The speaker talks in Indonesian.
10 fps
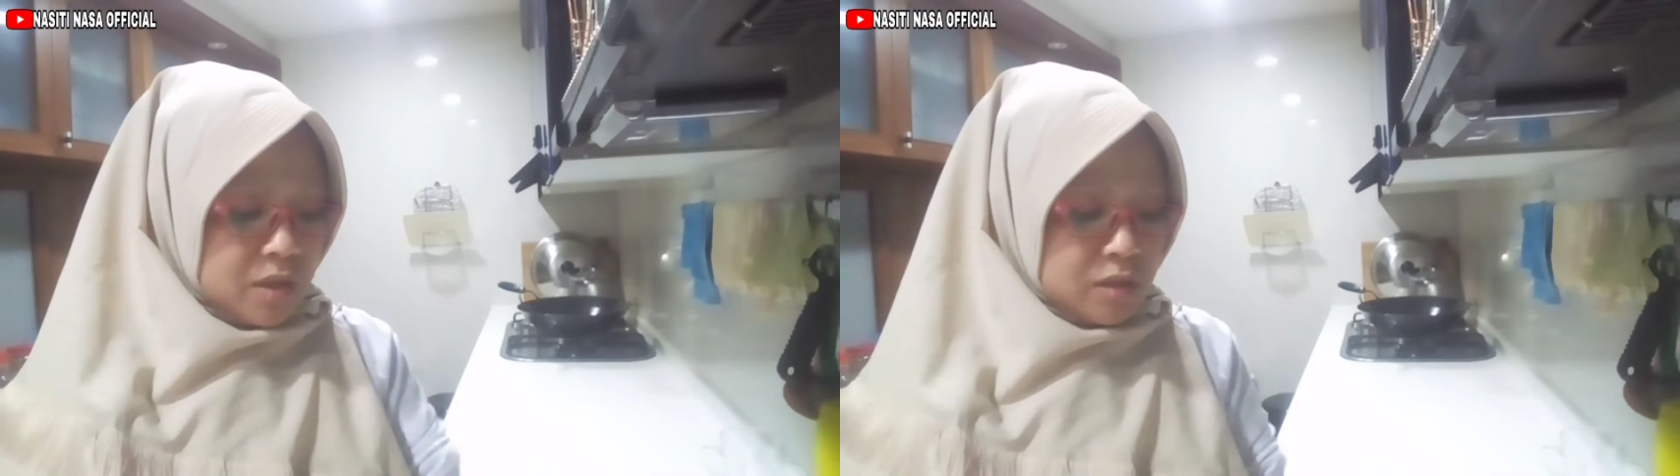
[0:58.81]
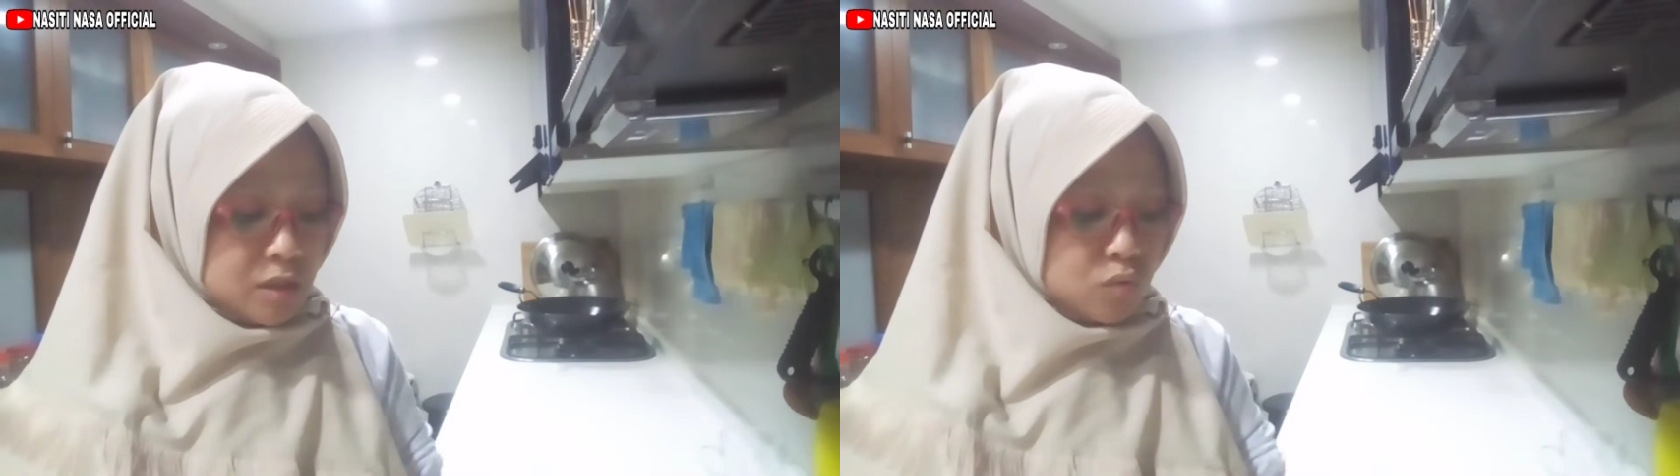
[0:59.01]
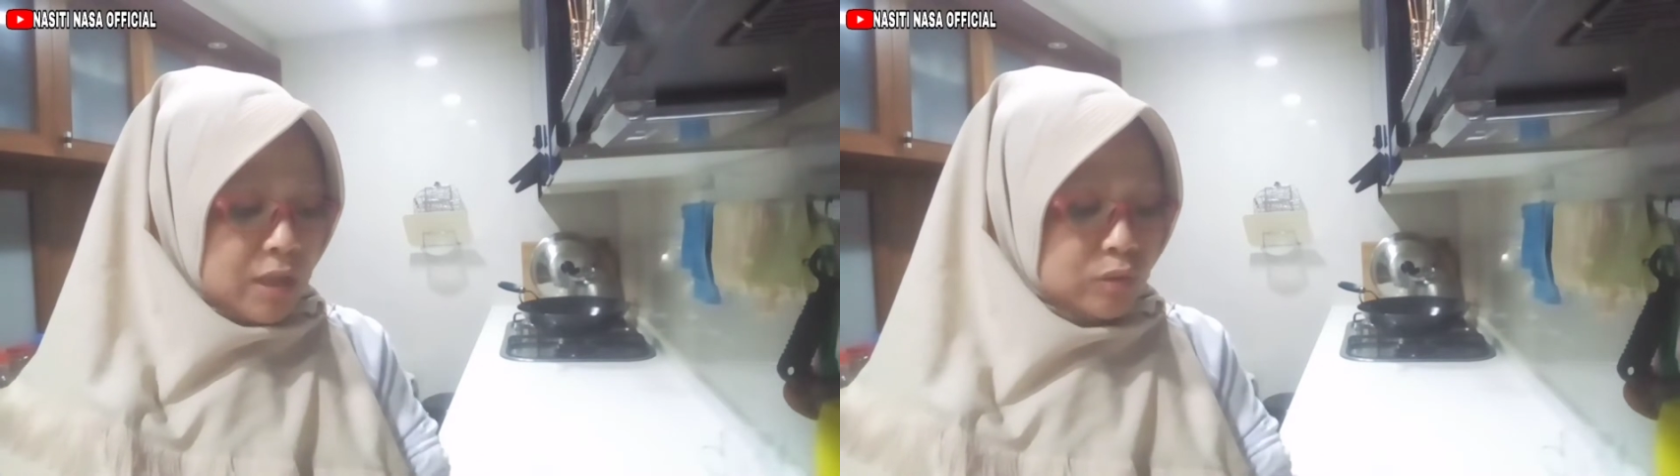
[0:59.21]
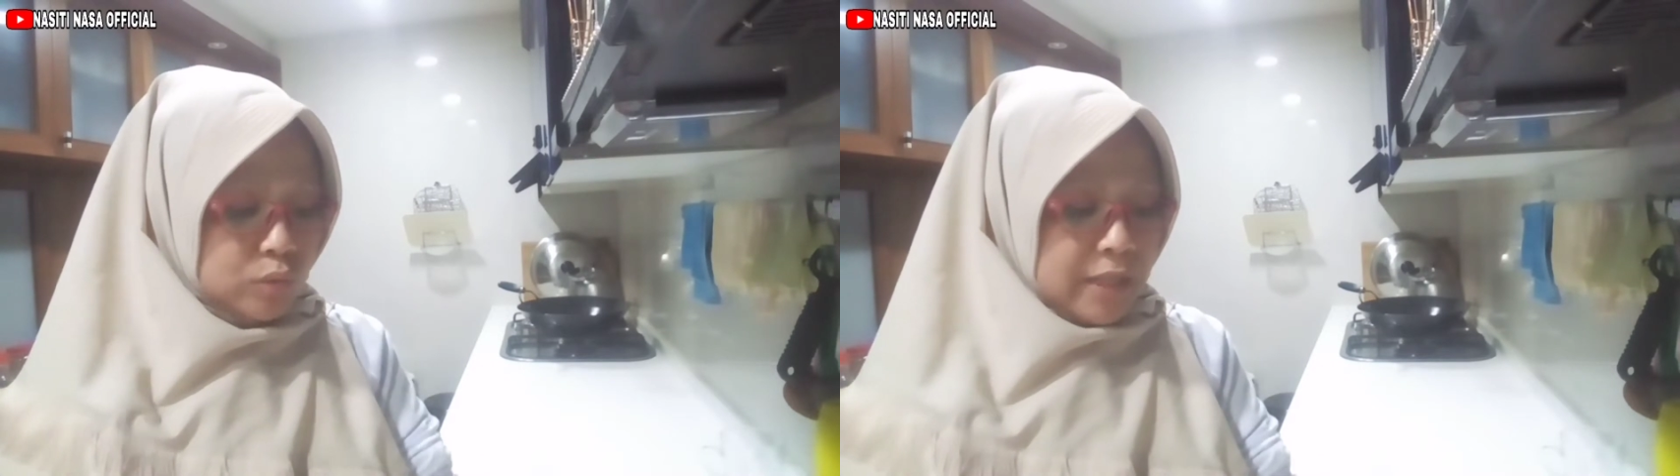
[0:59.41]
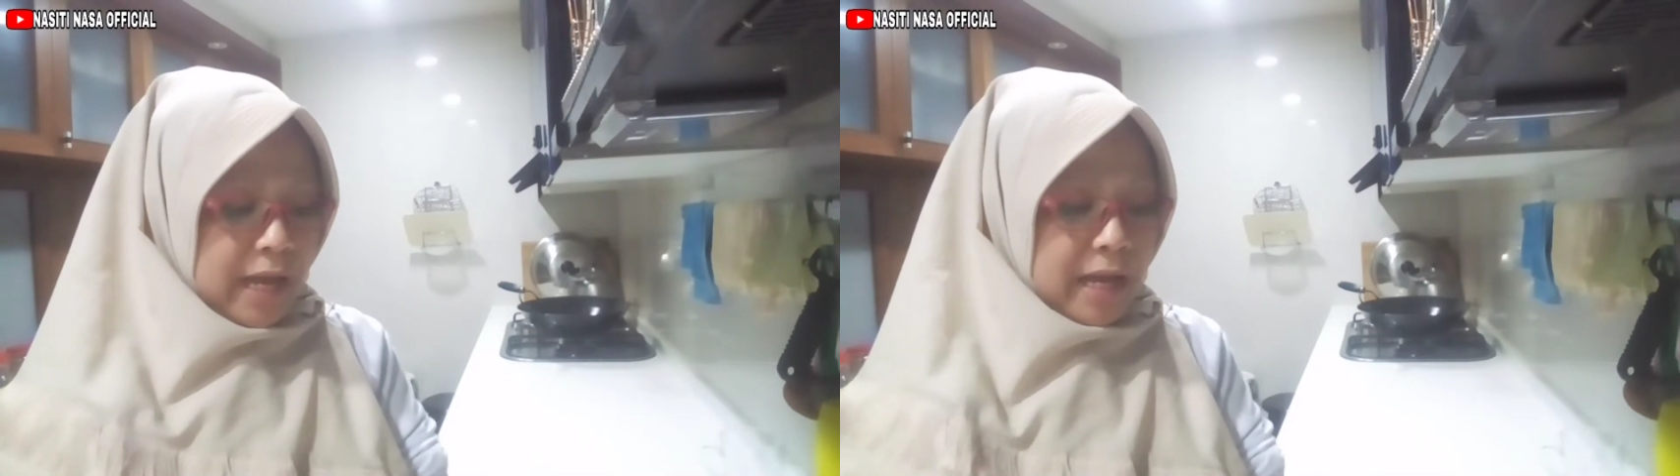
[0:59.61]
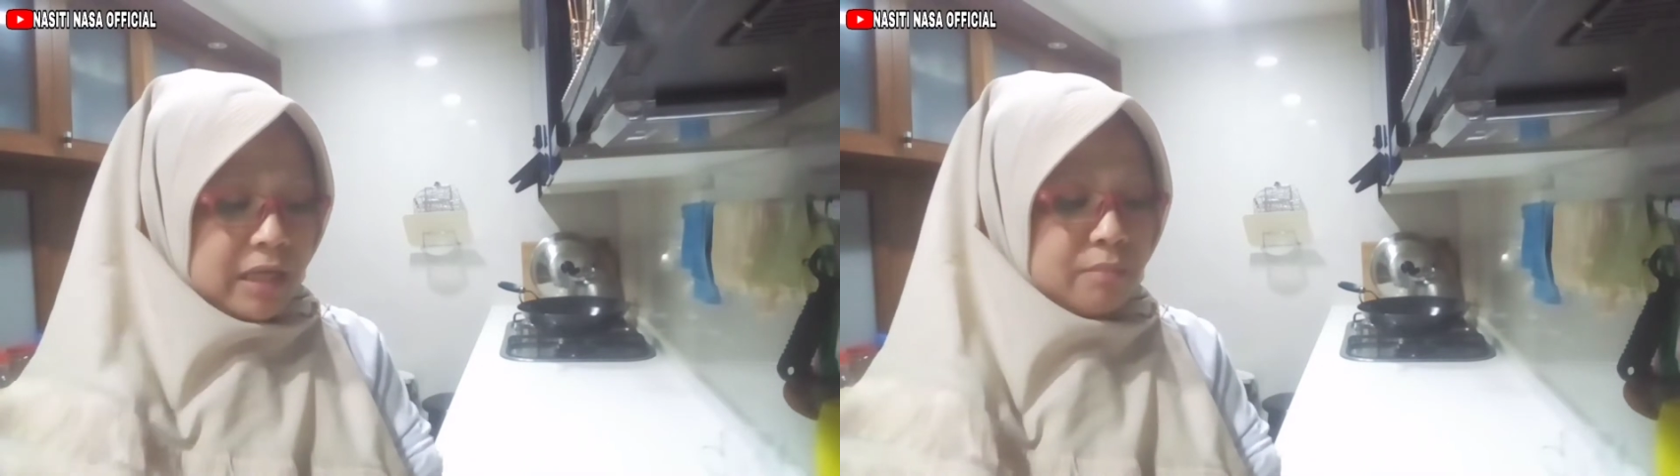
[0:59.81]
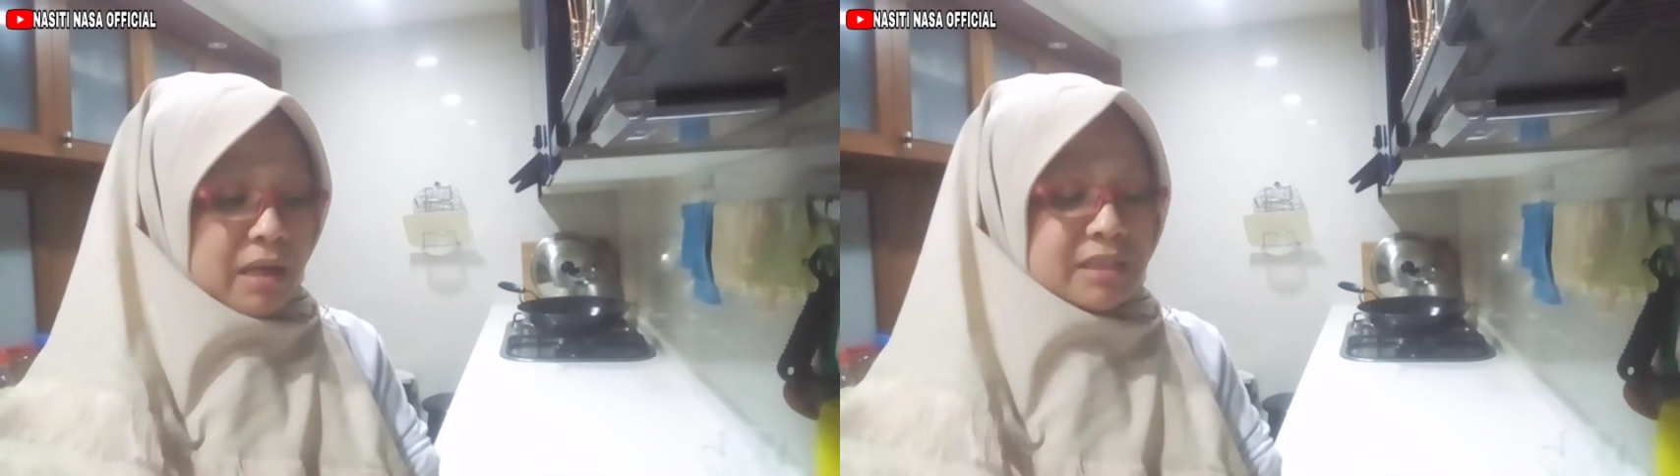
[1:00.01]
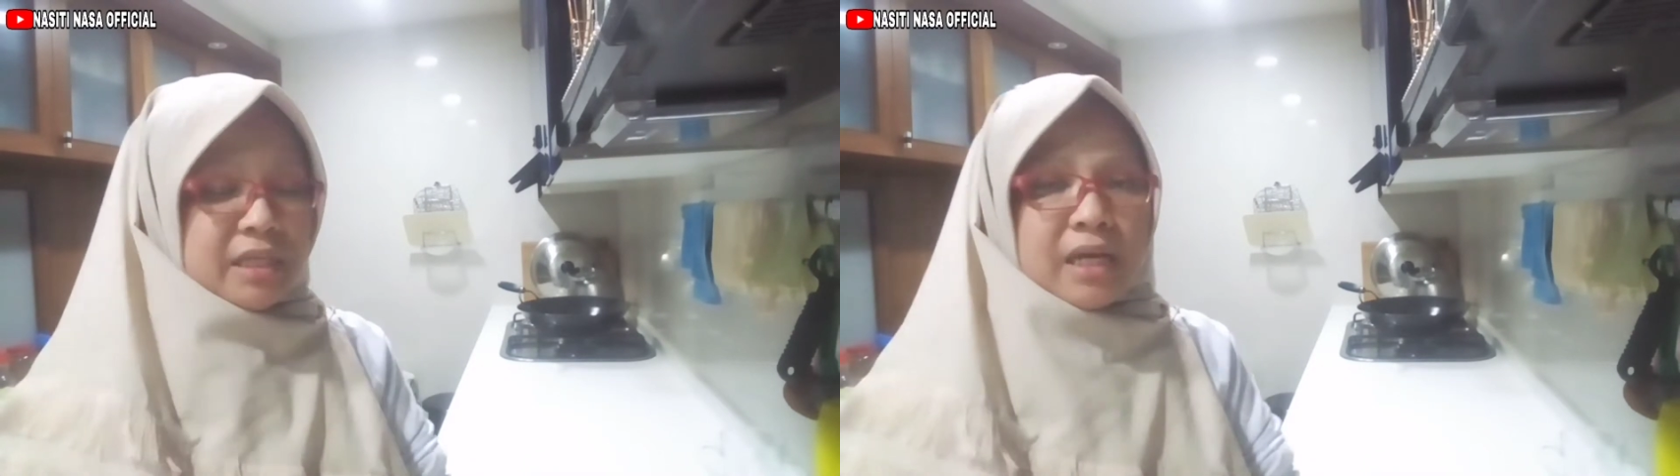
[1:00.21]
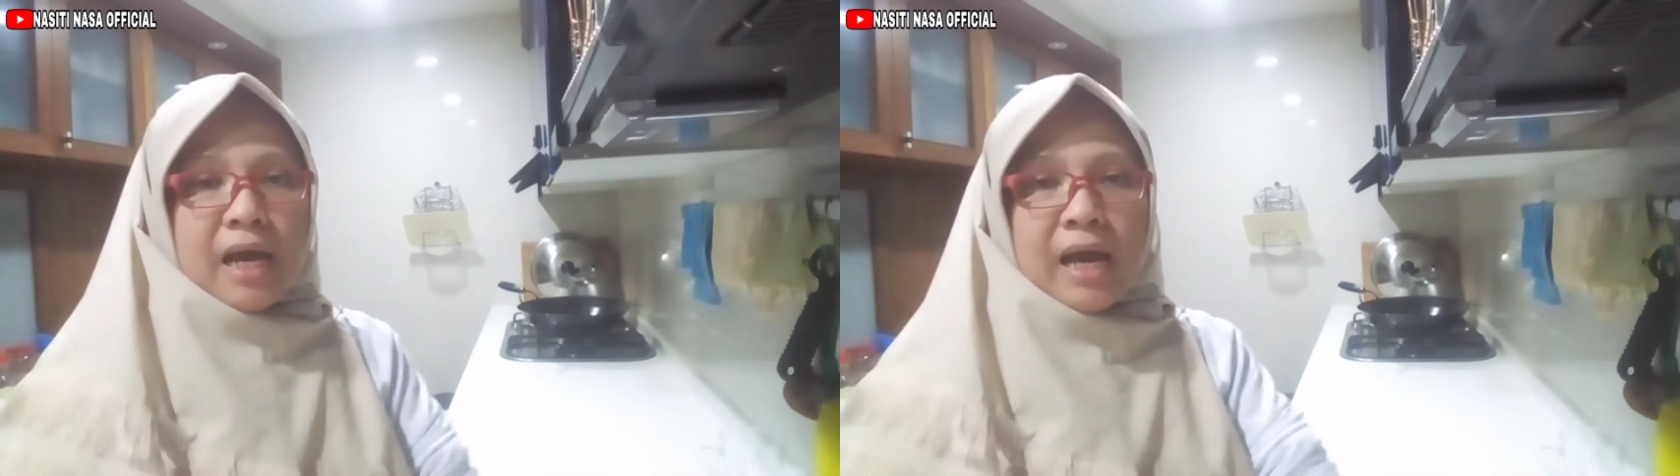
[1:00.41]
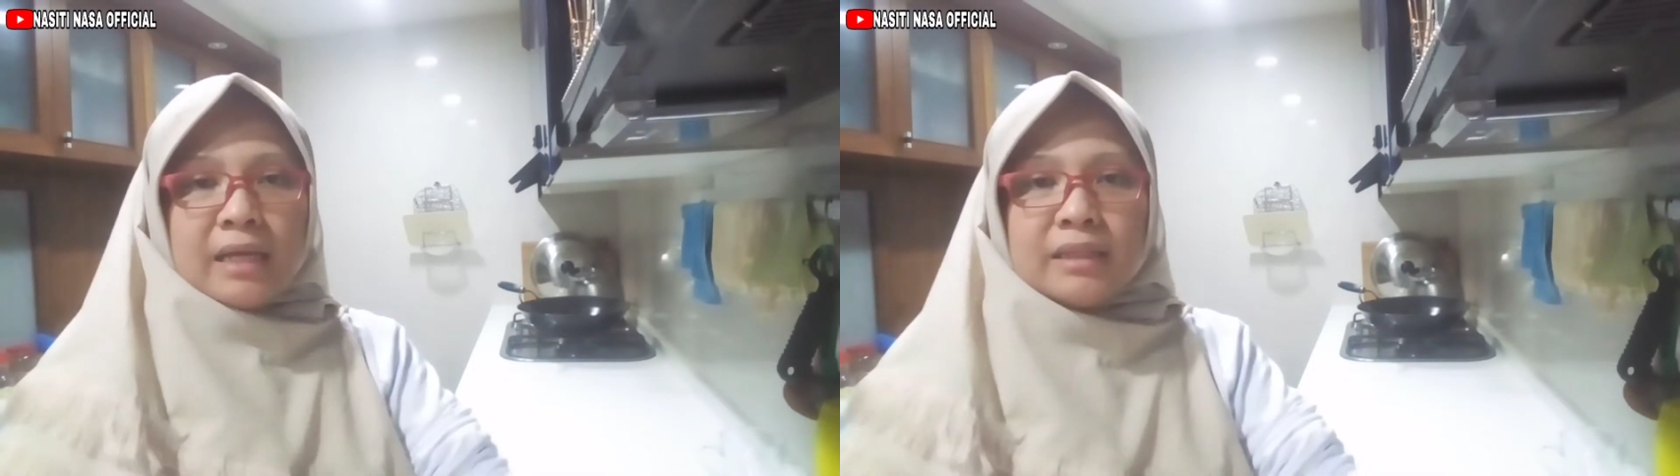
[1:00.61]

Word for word: sesuatu ya ke majikan